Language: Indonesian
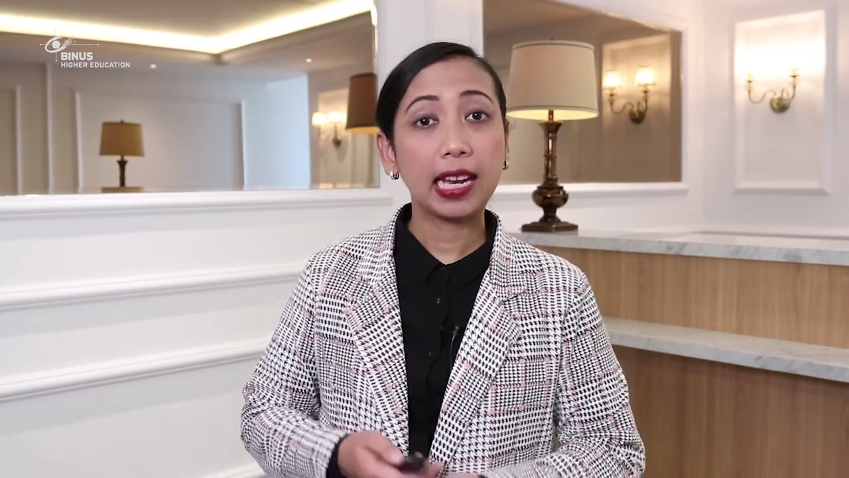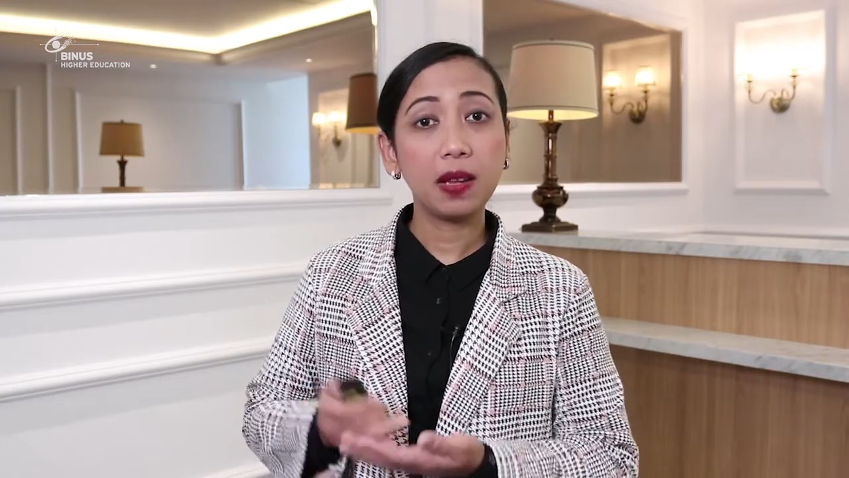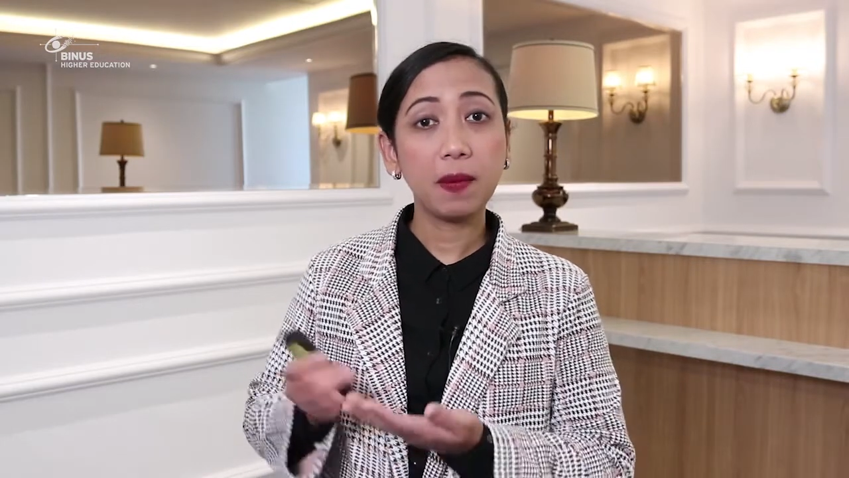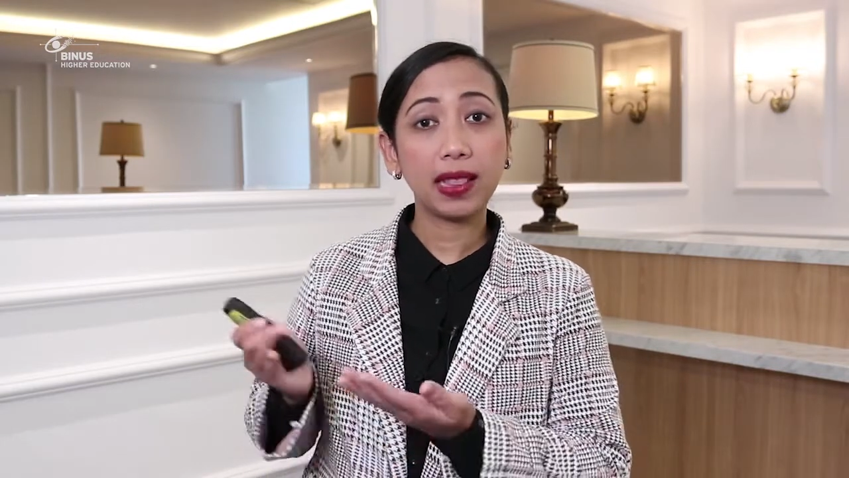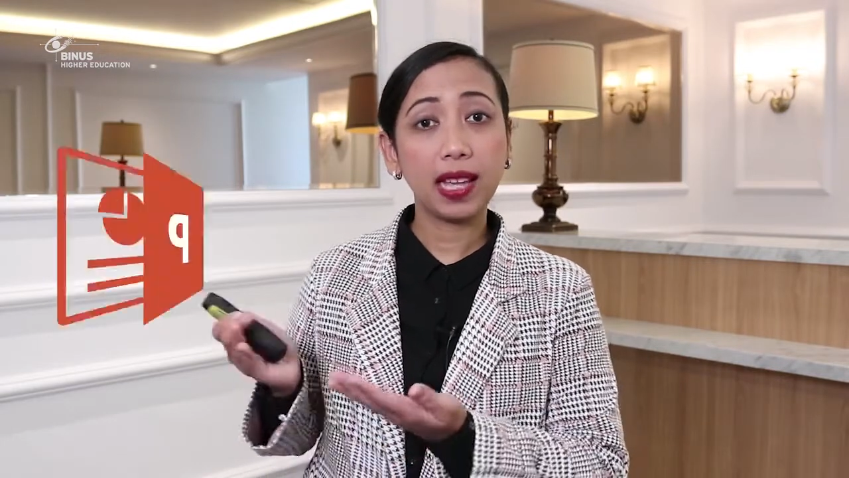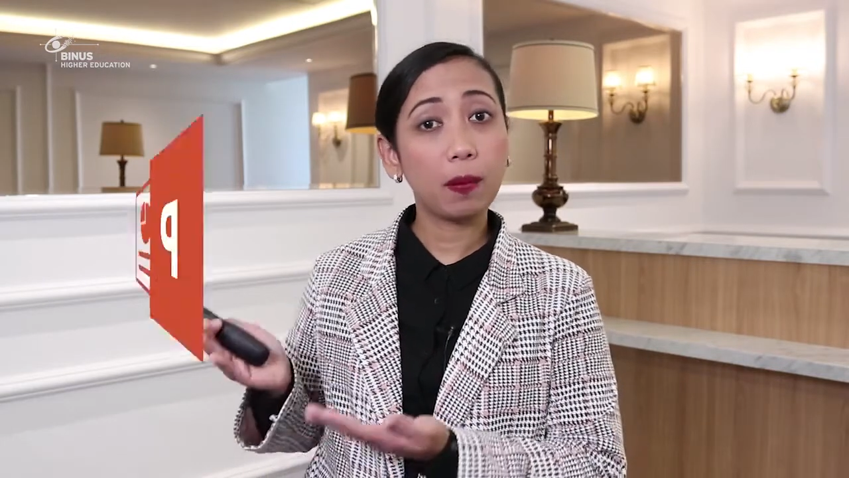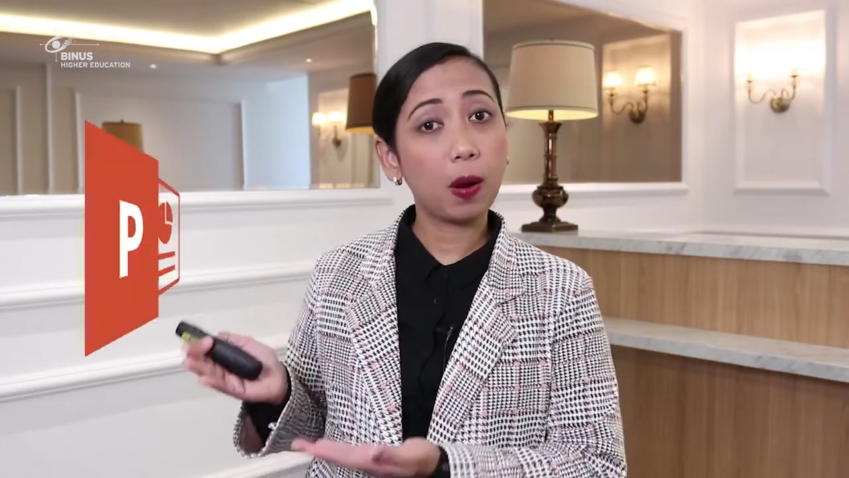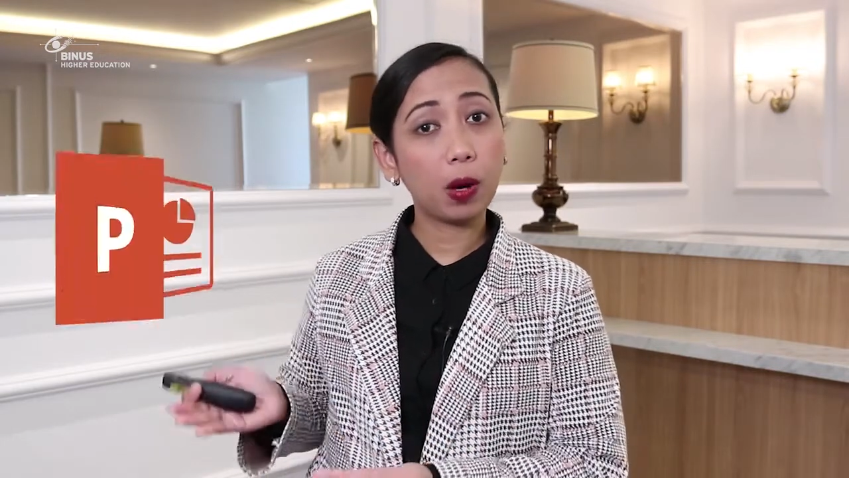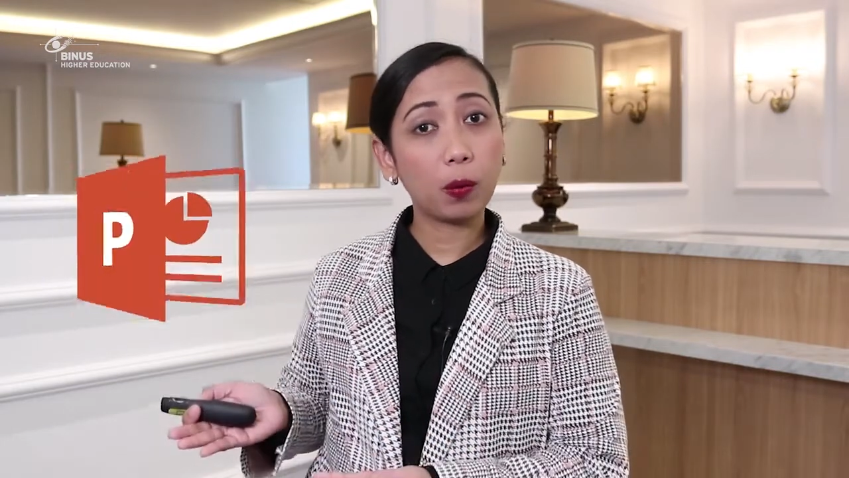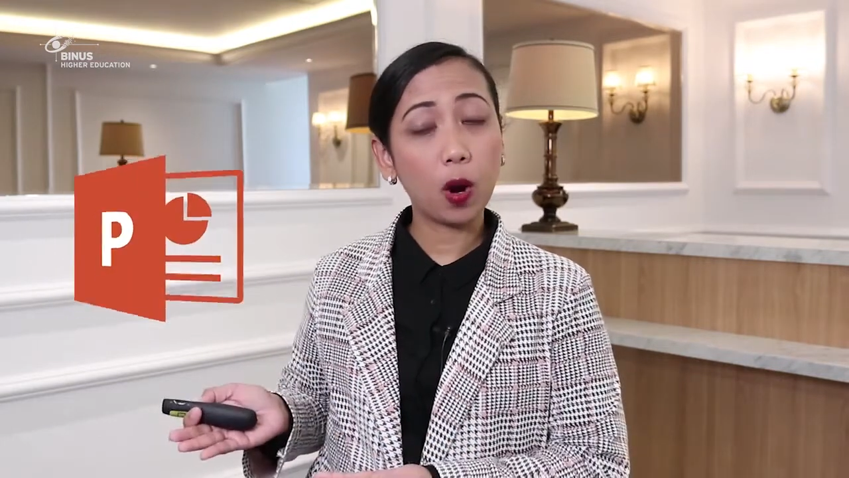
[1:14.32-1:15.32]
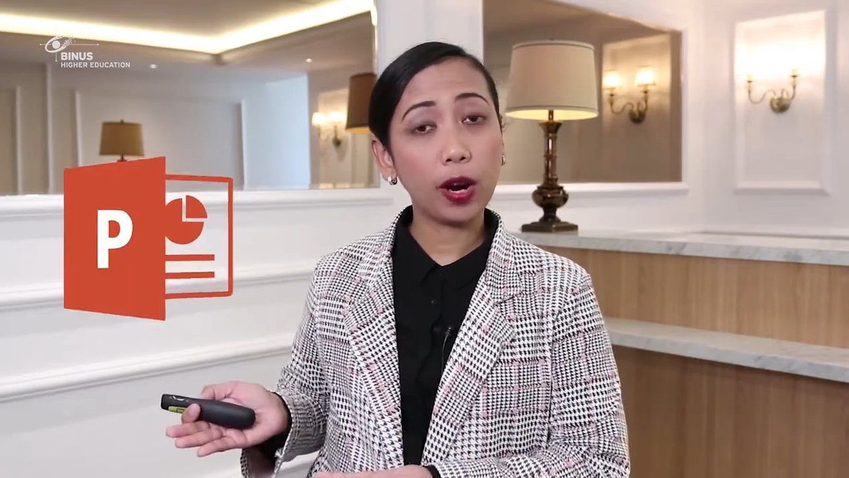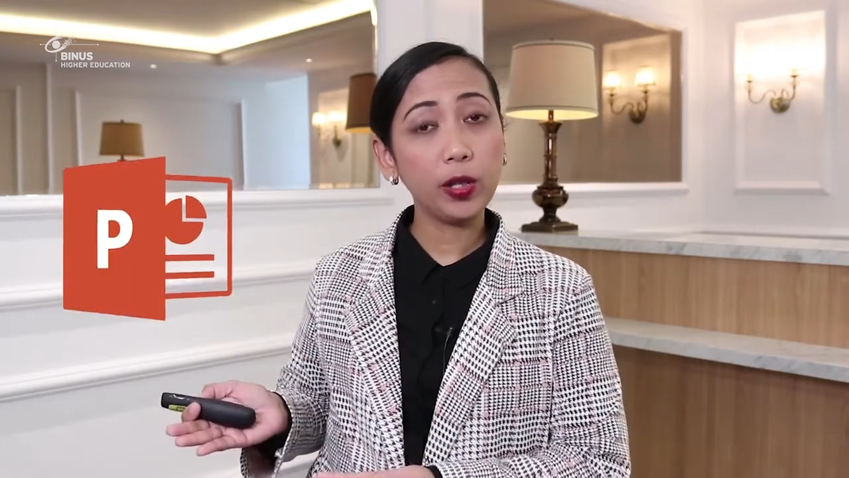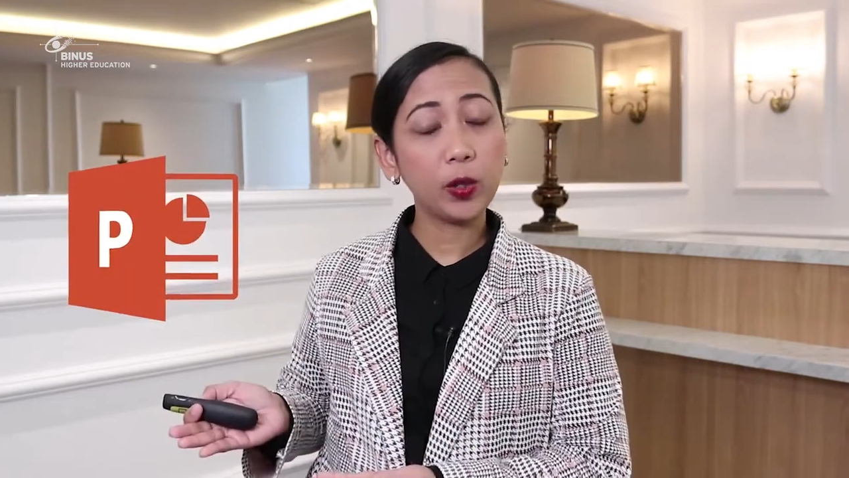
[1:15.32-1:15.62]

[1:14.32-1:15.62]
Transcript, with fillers: Di materi PowerPoint